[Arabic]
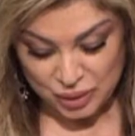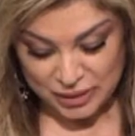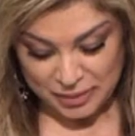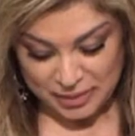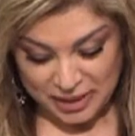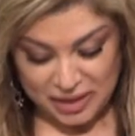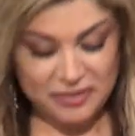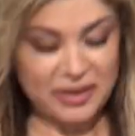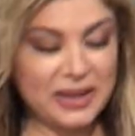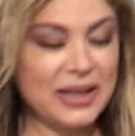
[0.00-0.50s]

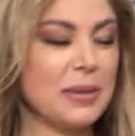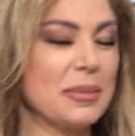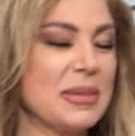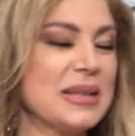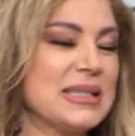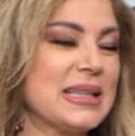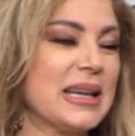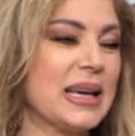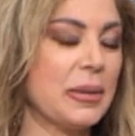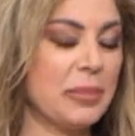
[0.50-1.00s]
مؤتمر الفن
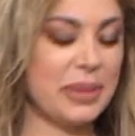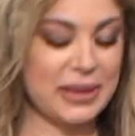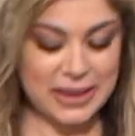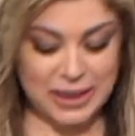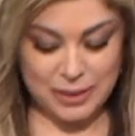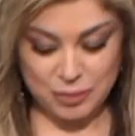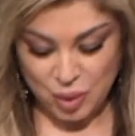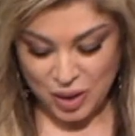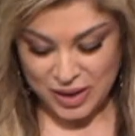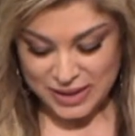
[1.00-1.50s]
المسيحي
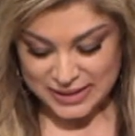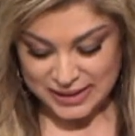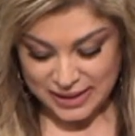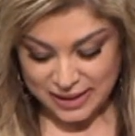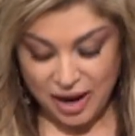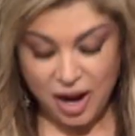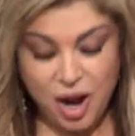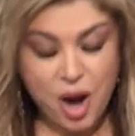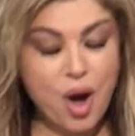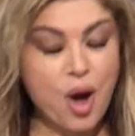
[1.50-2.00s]
بين
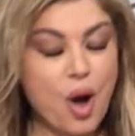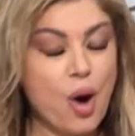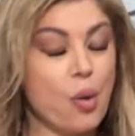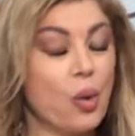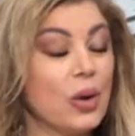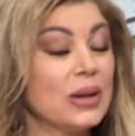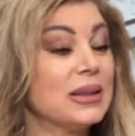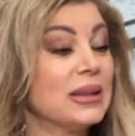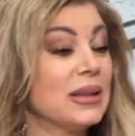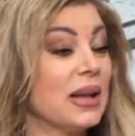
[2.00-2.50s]
المعاصرة
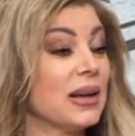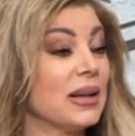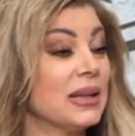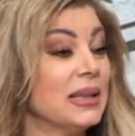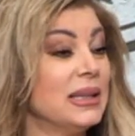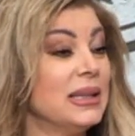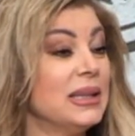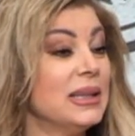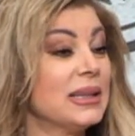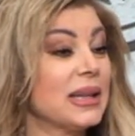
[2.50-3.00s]

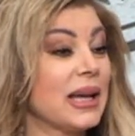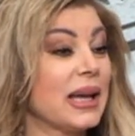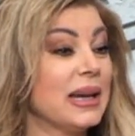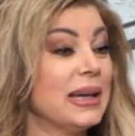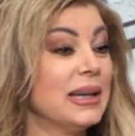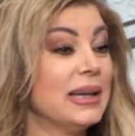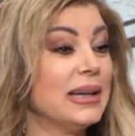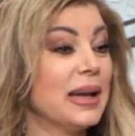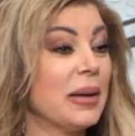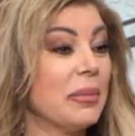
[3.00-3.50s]
والتقليد
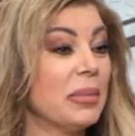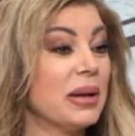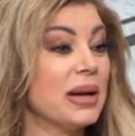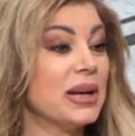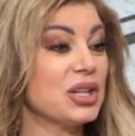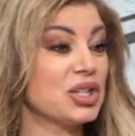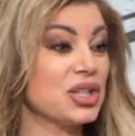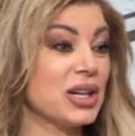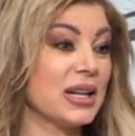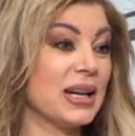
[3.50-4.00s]
خلينا
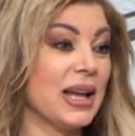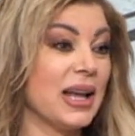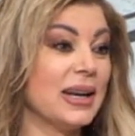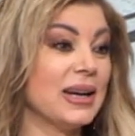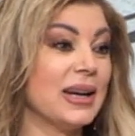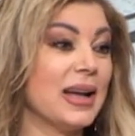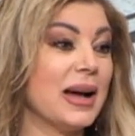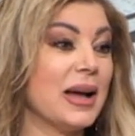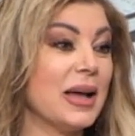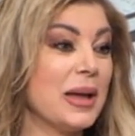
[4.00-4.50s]
نبلش نحن
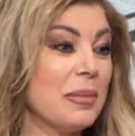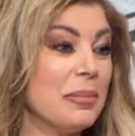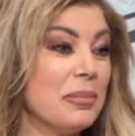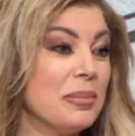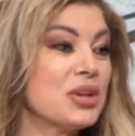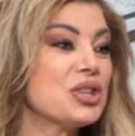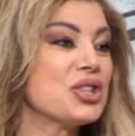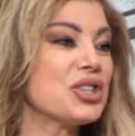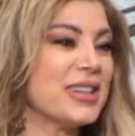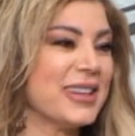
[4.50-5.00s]
قلنا
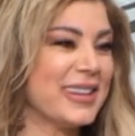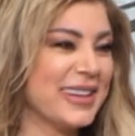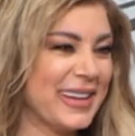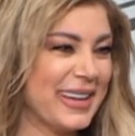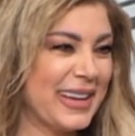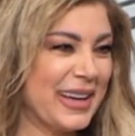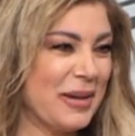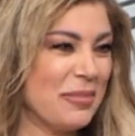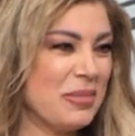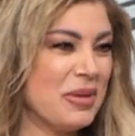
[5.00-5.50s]
مشي
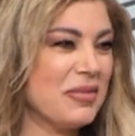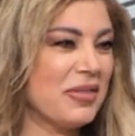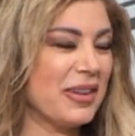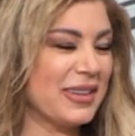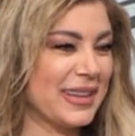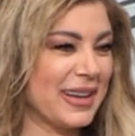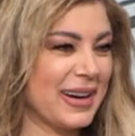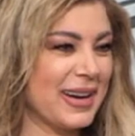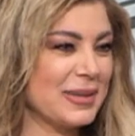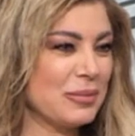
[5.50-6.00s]

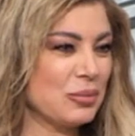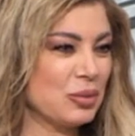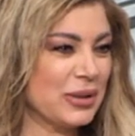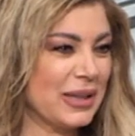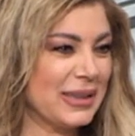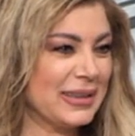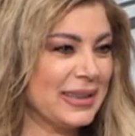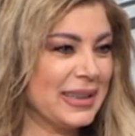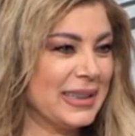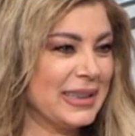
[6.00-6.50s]
بفترات
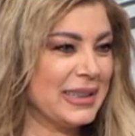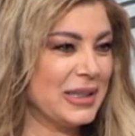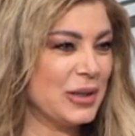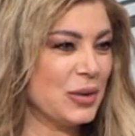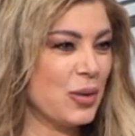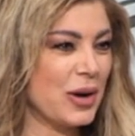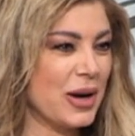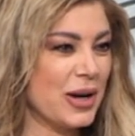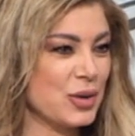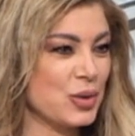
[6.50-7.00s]

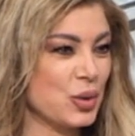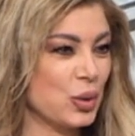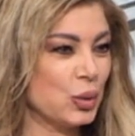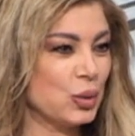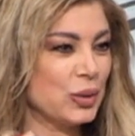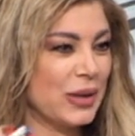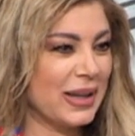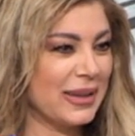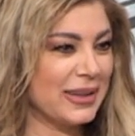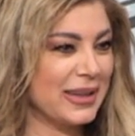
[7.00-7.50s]
متتالية
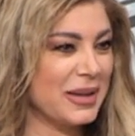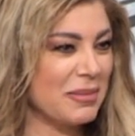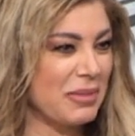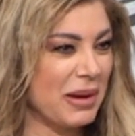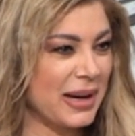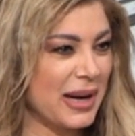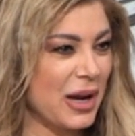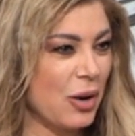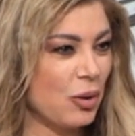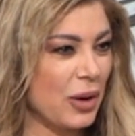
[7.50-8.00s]
وصعودا
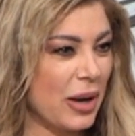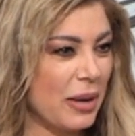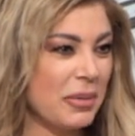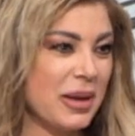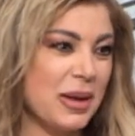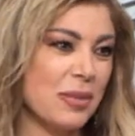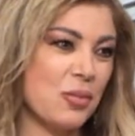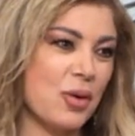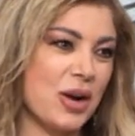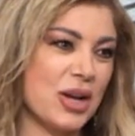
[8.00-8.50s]
دائما نحو
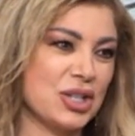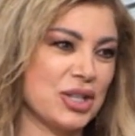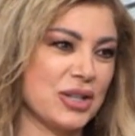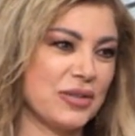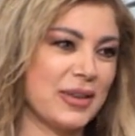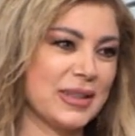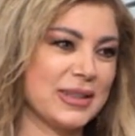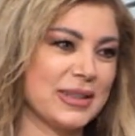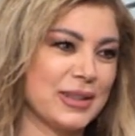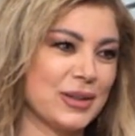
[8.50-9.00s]
الأمام
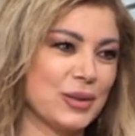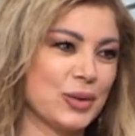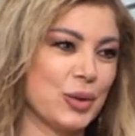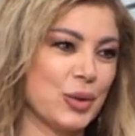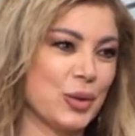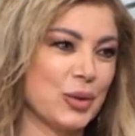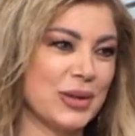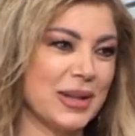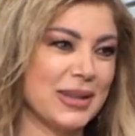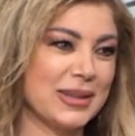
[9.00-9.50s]
وإجت فترة
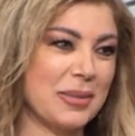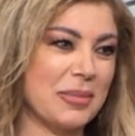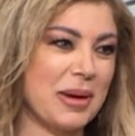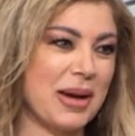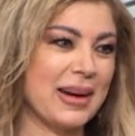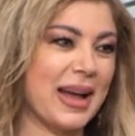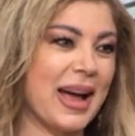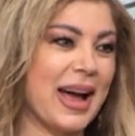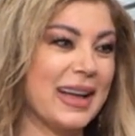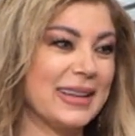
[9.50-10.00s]
كورونا
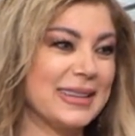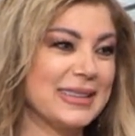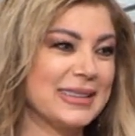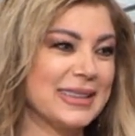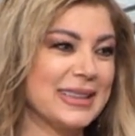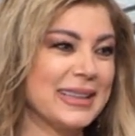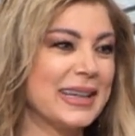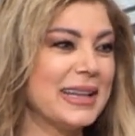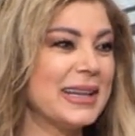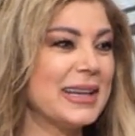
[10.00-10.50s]
طبعا
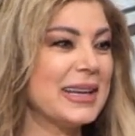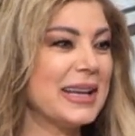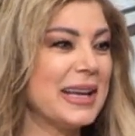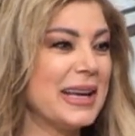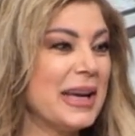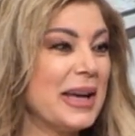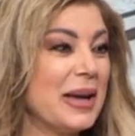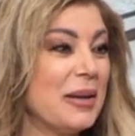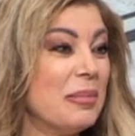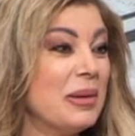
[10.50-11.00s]
قعدت الكل
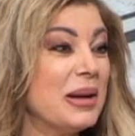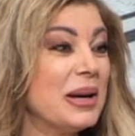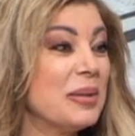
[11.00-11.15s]
نعم.